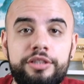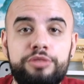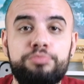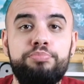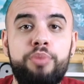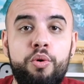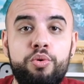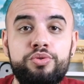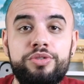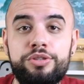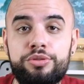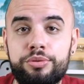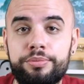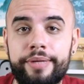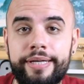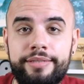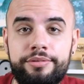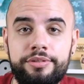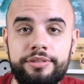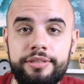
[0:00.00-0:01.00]
bons
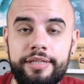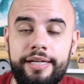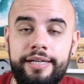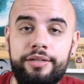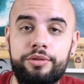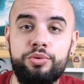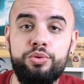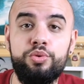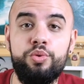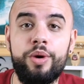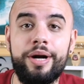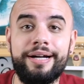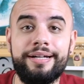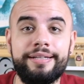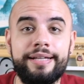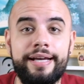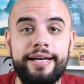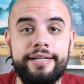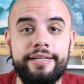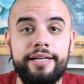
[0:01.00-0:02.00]
instrumentos, né? O
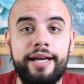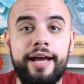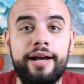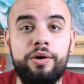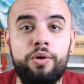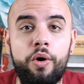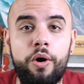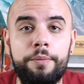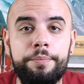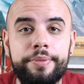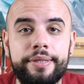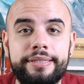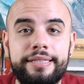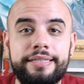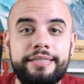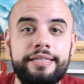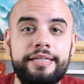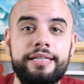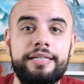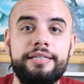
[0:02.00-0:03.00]
Guarneri é cópia
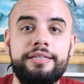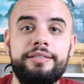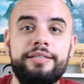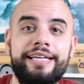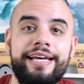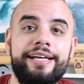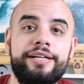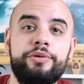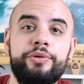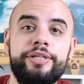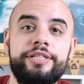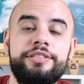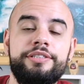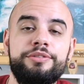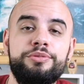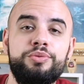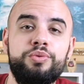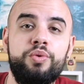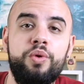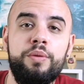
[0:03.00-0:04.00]
daquele que é
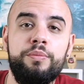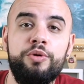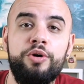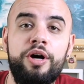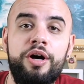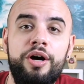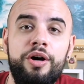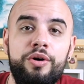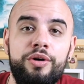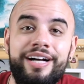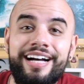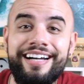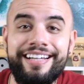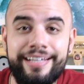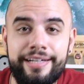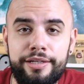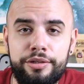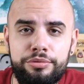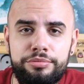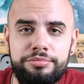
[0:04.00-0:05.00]
conhecido como
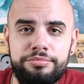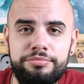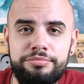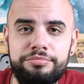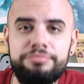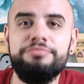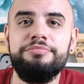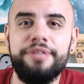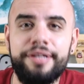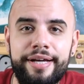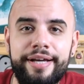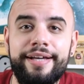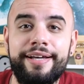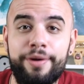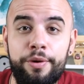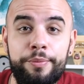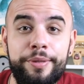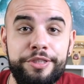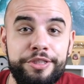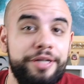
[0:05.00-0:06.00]
canhão. É,
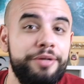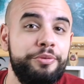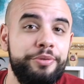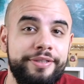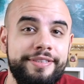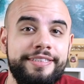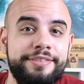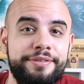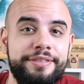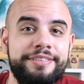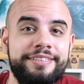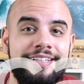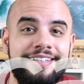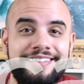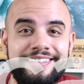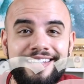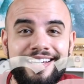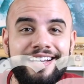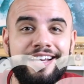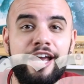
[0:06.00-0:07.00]
realmente ele é conhecido assim, é
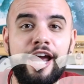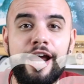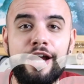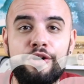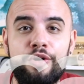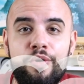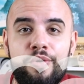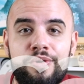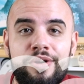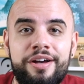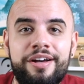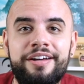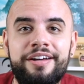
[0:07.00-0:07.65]
The Cannon.